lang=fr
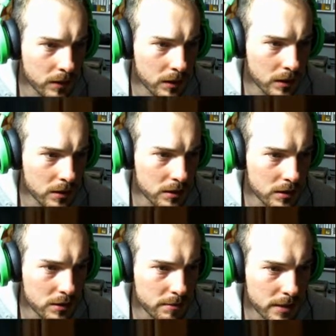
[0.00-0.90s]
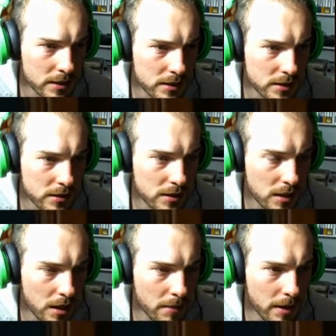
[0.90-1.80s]
Qu'est-ce qui se passe
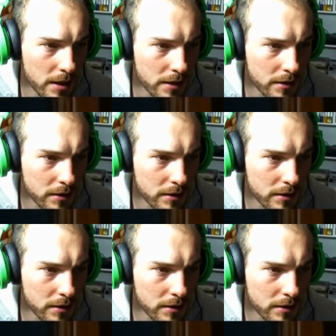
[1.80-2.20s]
là-bas